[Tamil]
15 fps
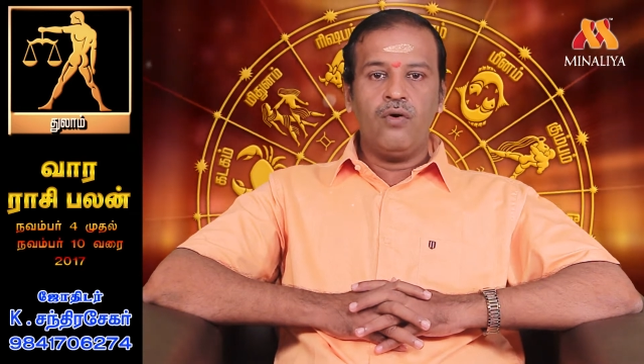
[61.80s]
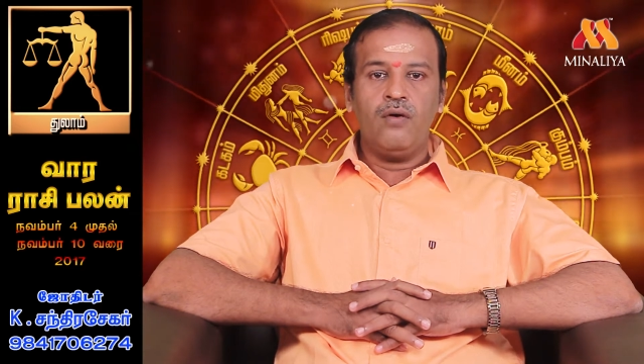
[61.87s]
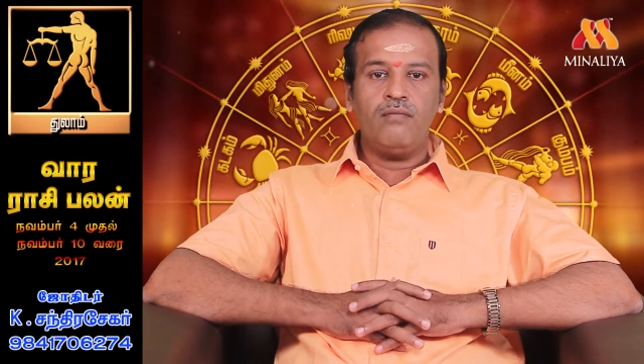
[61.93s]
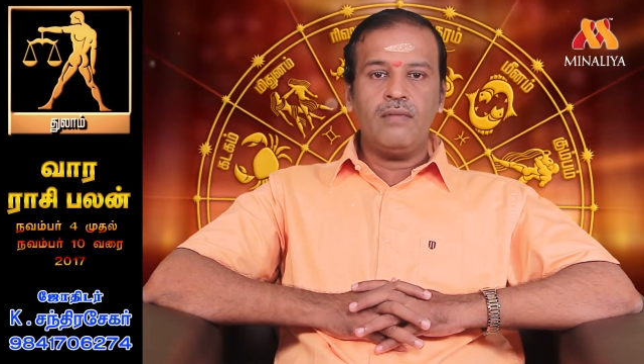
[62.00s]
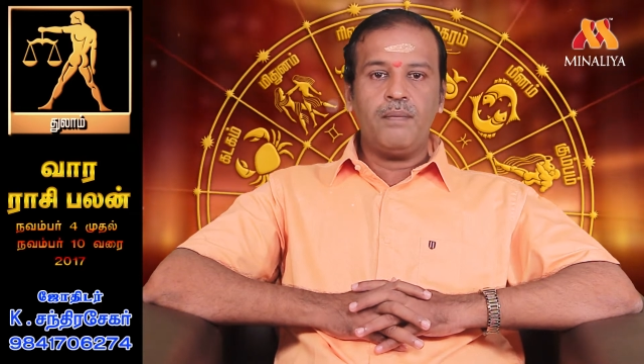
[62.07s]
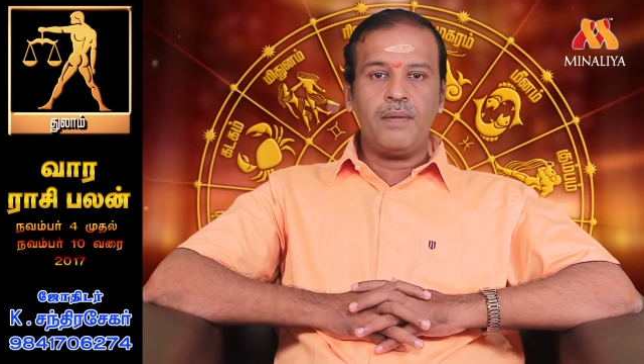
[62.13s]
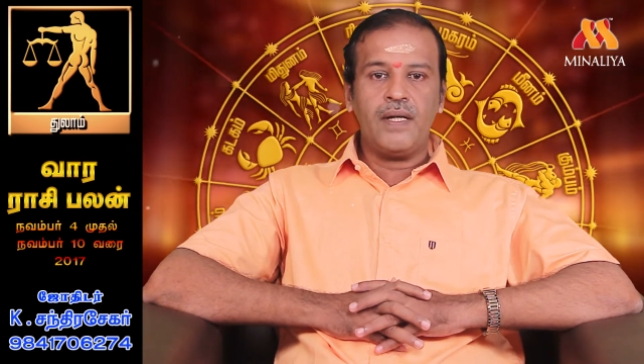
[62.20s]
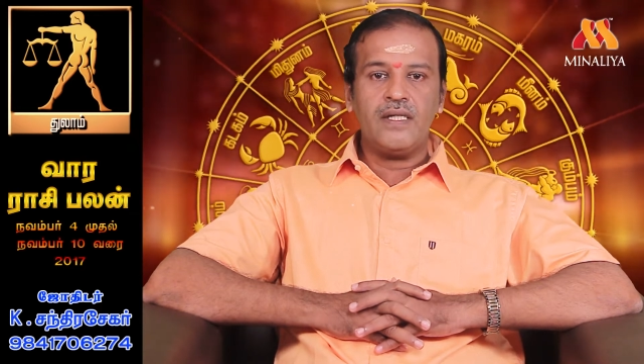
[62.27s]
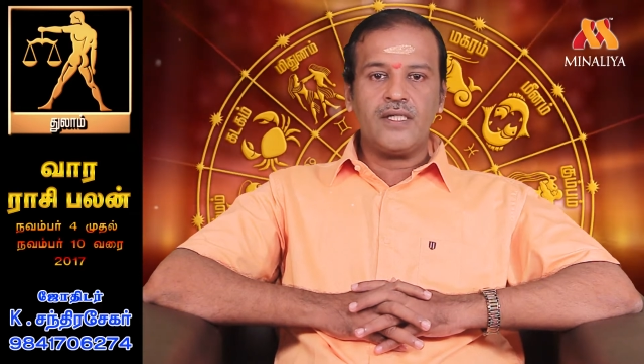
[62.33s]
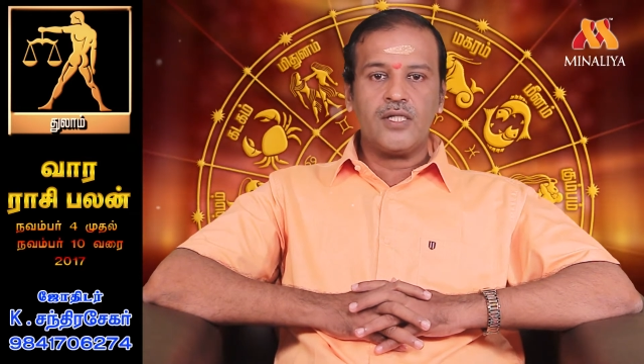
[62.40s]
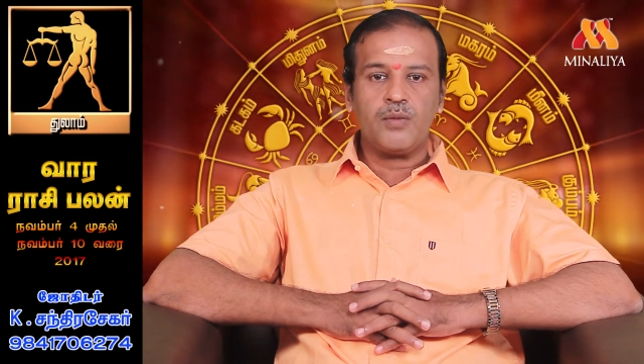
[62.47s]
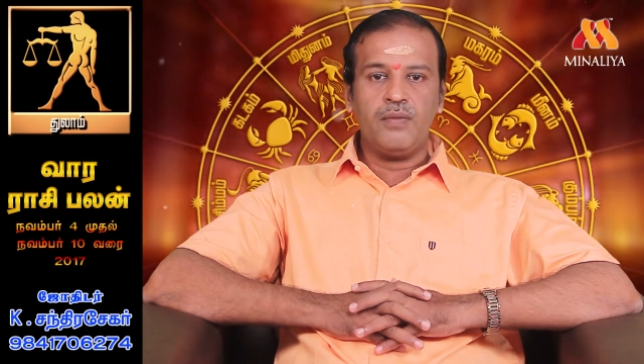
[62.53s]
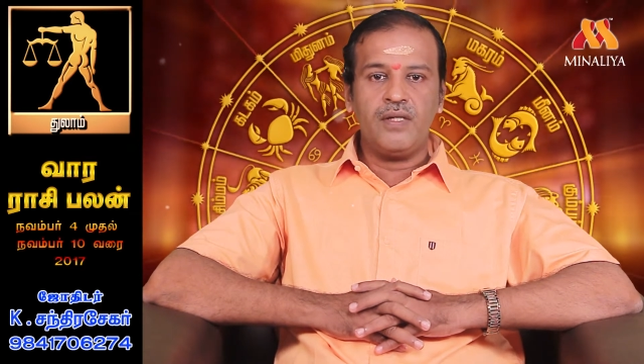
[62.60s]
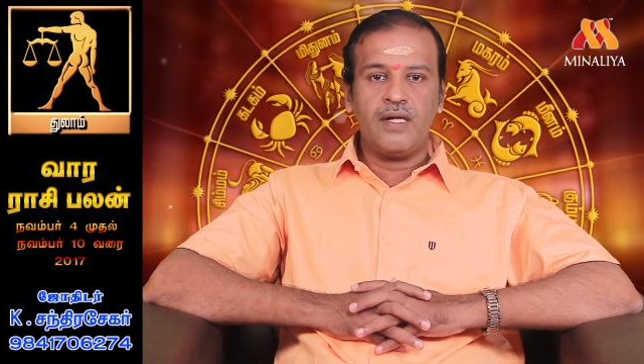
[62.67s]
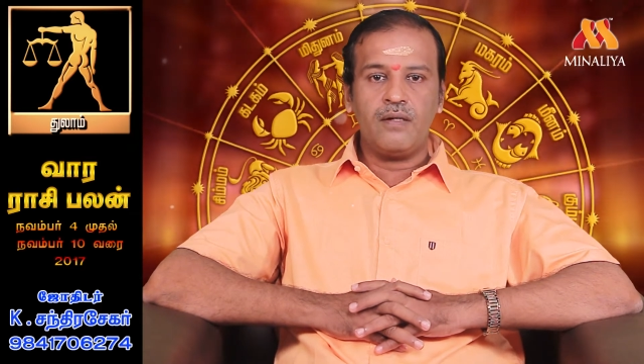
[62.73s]
ஹோம்
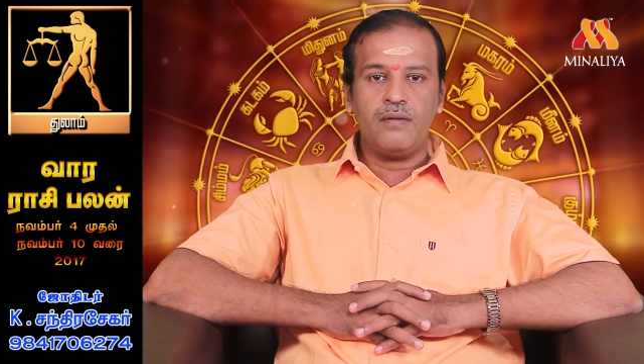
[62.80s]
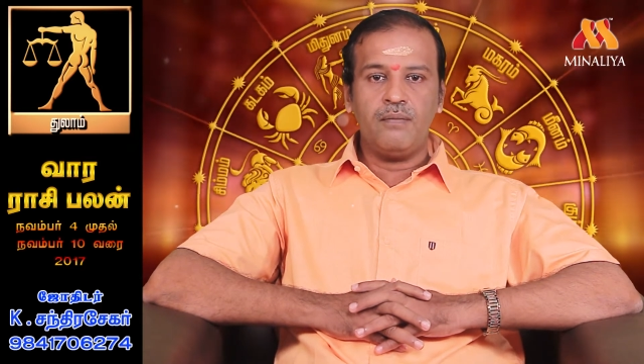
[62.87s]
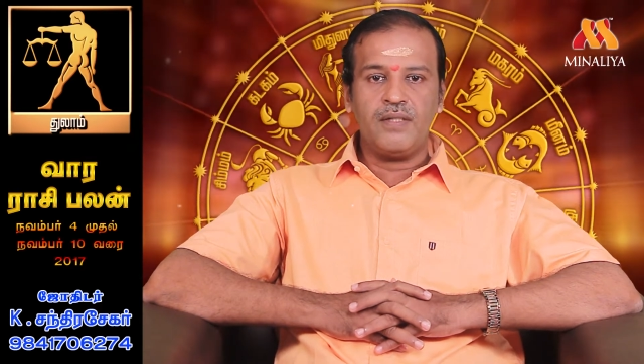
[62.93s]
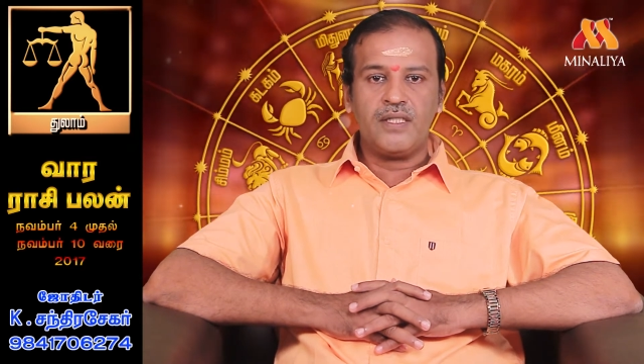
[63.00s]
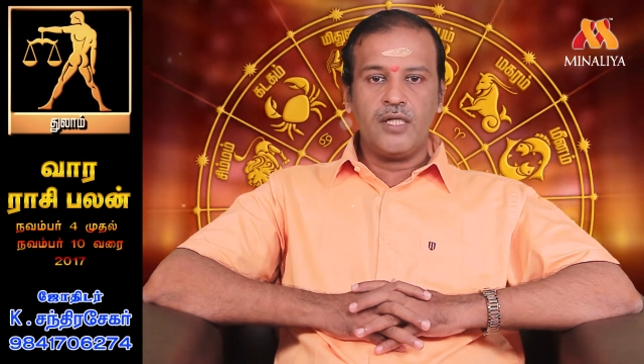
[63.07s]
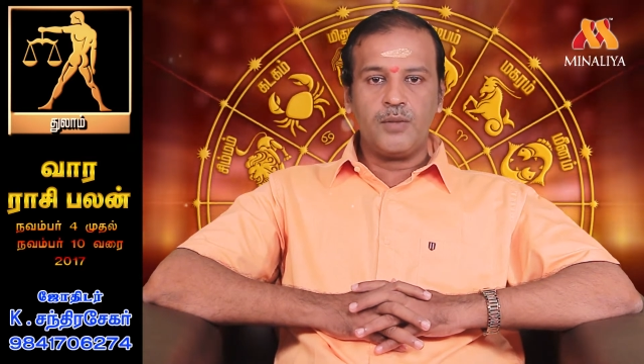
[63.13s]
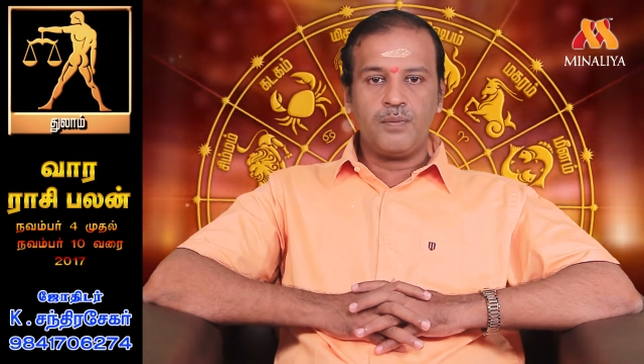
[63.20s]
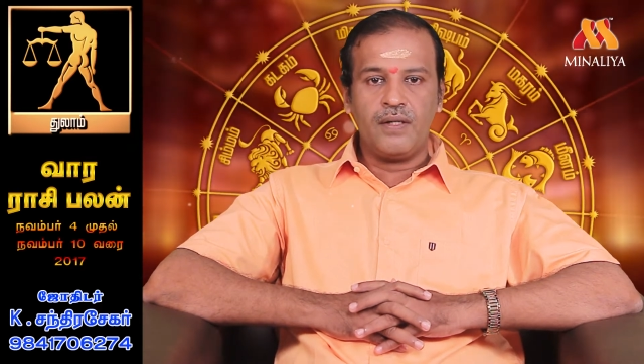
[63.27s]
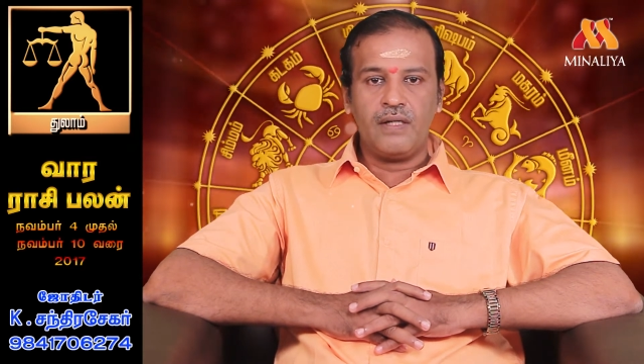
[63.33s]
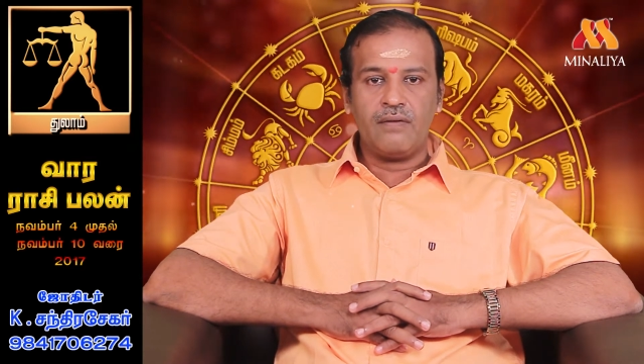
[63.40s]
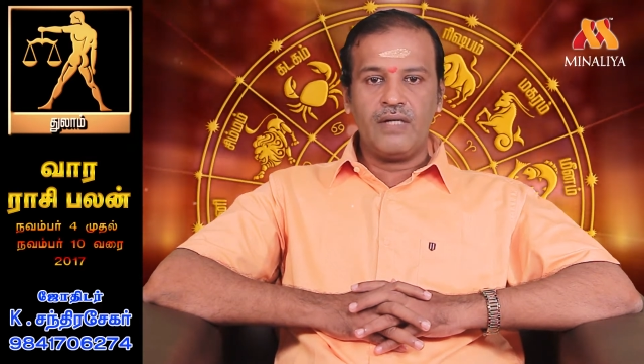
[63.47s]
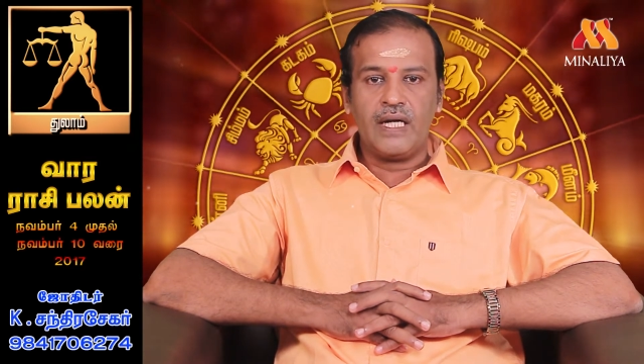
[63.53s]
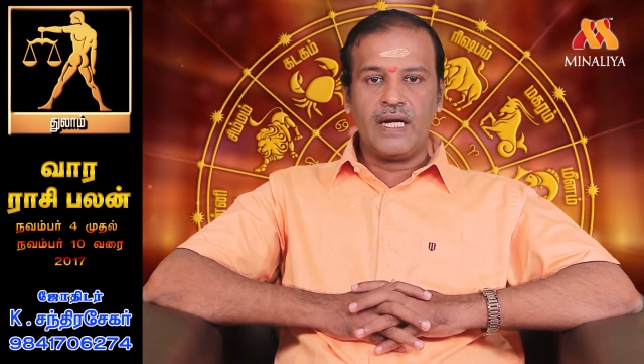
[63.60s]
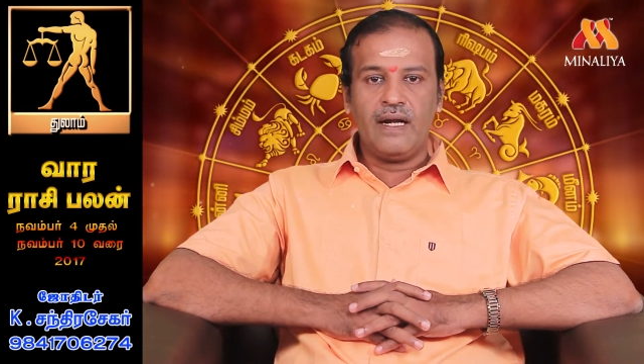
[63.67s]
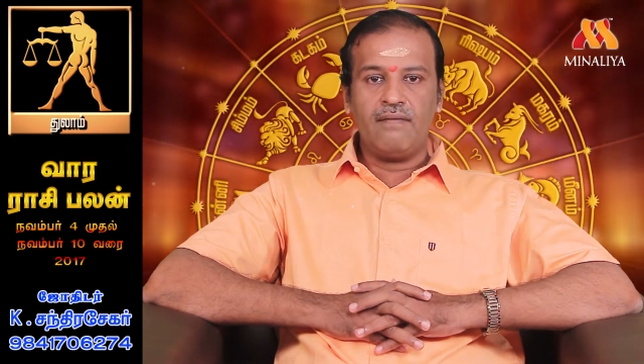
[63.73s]
அப்ளைன்சஸ் பிஸ்னஸ்
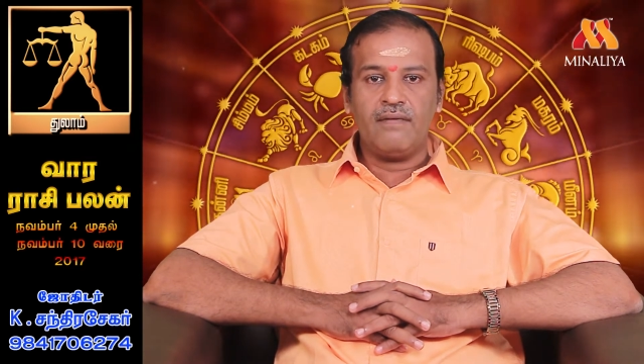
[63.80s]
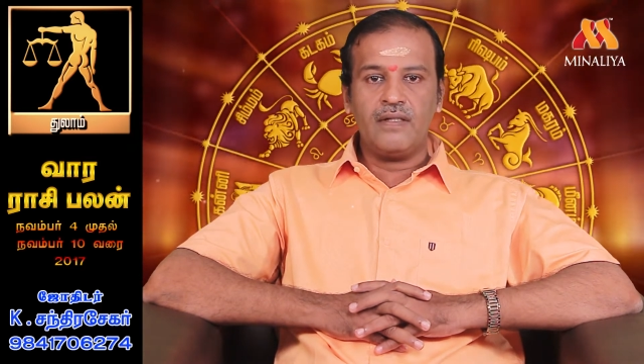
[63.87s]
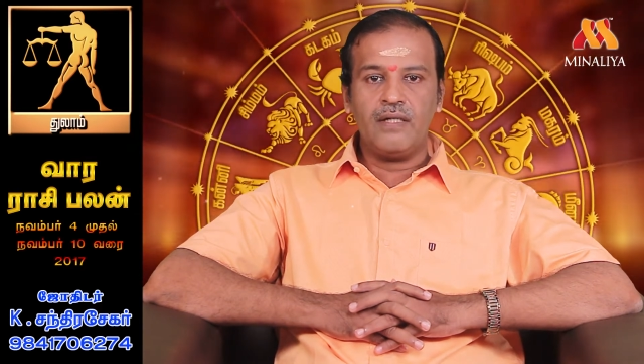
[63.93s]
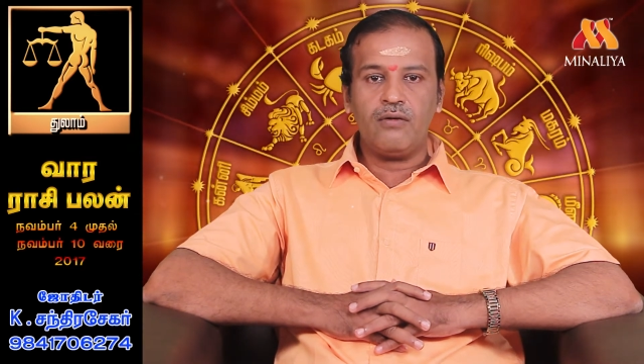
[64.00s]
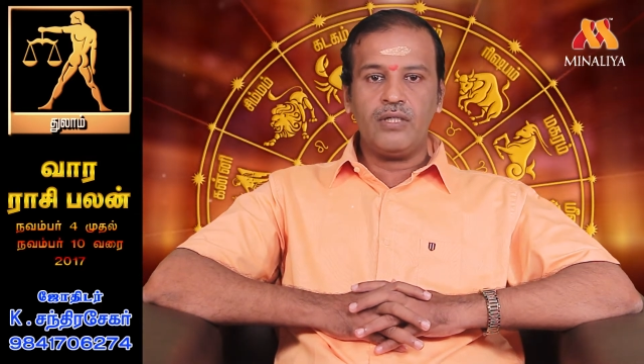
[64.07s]
பண்ணுறவங்களுக்குலாம் வந்து